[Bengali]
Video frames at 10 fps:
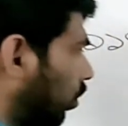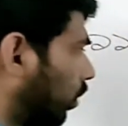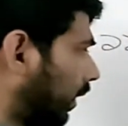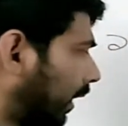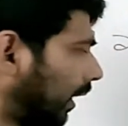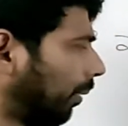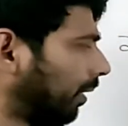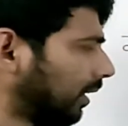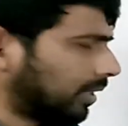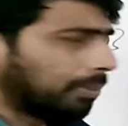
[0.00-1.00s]
অঙ্ক এখানে নেমে
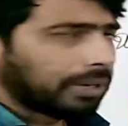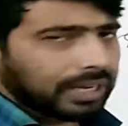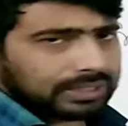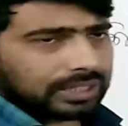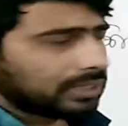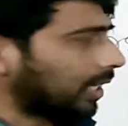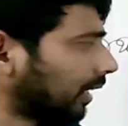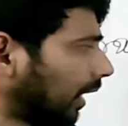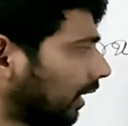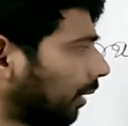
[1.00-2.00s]
আসে ভাগ যাচ্ছে না
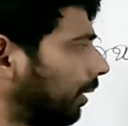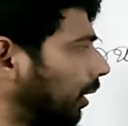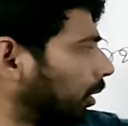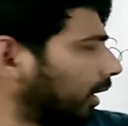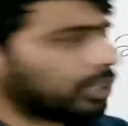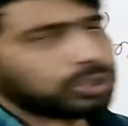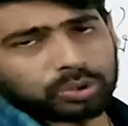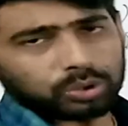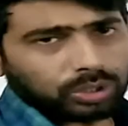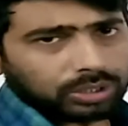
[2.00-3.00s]
তাহলে তার বিনিময়ে একটা
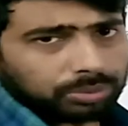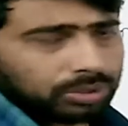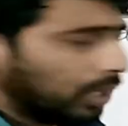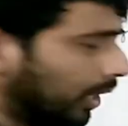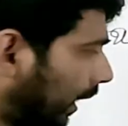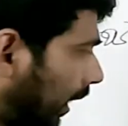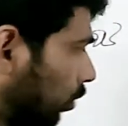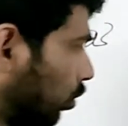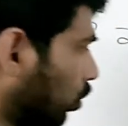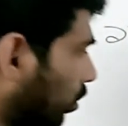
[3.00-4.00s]
শূন্য তুলে দেবো এখানে
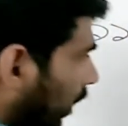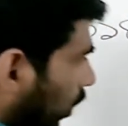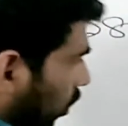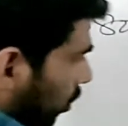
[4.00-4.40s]
যদি তোমার এরকম